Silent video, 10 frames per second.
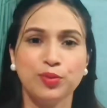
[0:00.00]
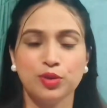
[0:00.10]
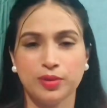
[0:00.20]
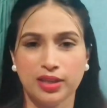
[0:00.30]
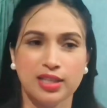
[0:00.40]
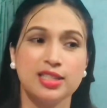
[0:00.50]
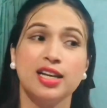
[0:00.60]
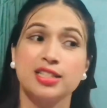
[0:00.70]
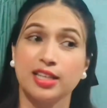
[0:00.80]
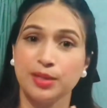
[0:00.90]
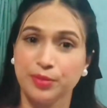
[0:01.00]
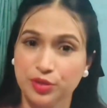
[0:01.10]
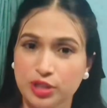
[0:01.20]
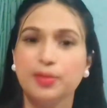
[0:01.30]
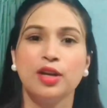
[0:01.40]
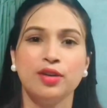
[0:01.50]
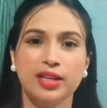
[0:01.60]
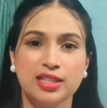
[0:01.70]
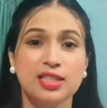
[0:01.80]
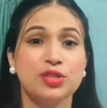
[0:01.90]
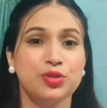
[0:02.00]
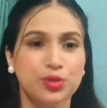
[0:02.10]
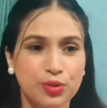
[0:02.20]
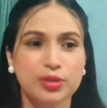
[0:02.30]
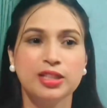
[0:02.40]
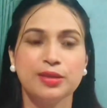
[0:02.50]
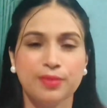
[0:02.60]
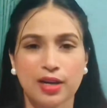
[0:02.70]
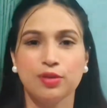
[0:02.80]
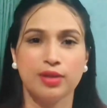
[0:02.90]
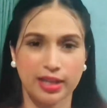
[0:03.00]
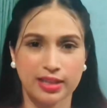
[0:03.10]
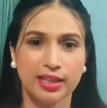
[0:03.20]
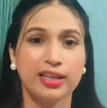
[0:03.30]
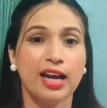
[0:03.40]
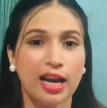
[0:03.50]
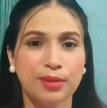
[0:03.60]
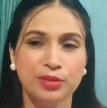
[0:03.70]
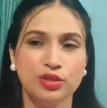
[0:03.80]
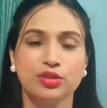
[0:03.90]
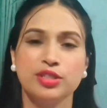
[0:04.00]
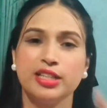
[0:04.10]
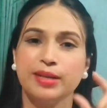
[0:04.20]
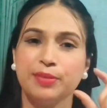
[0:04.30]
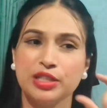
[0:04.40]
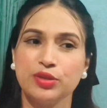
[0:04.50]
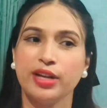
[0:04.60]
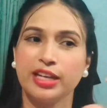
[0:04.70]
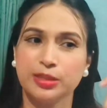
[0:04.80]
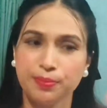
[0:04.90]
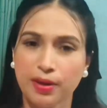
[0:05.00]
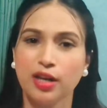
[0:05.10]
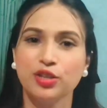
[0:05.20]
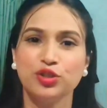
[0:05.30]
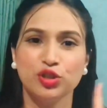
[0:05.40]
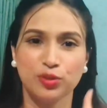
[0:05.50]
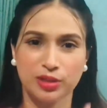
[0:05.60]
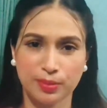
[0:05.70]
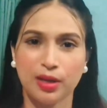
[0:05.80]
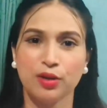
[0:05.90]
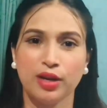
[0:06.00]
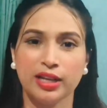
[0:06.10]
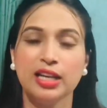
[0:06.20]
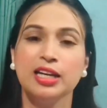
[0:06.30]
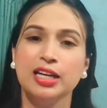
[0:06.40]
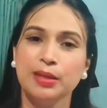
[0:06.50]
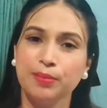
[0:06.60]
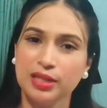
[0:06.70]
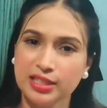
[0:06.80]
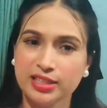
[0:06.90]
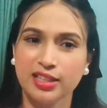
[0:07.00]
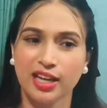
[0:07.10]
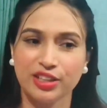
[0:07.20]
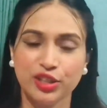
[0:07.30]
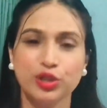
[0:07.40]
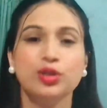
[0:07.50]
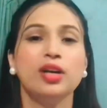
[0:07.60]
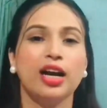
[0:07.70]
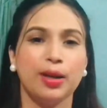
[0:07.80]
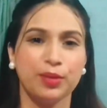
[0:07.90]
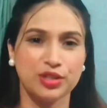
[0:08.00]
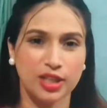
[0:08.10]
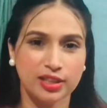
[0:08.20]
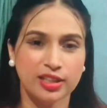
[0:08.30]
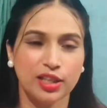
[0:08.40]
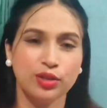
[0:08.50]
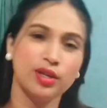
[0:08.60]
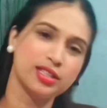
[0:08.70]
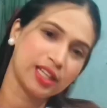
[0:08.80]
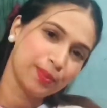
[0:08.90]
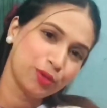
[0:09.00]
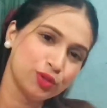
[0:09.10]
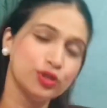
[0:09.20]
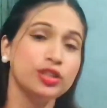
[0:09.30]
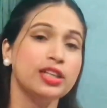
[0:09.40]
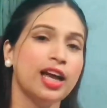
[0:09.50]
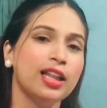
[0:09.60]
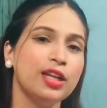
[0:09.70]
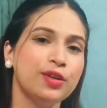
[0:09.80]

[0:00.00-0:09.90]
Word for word: তোমাদের কাছে আজকে ভিডিওটি ভালো লেগেছে যদি ভালো লেগে থাকে আই মিন টু সে ভিডিওর একটি পার্টও যদি তোমাদের ভালো লাগে প্লিজ একটি লাইক দিয়ে দিও আর আমার সাথেই থাকো আজকে এই পর্যন্ত আল্লাহ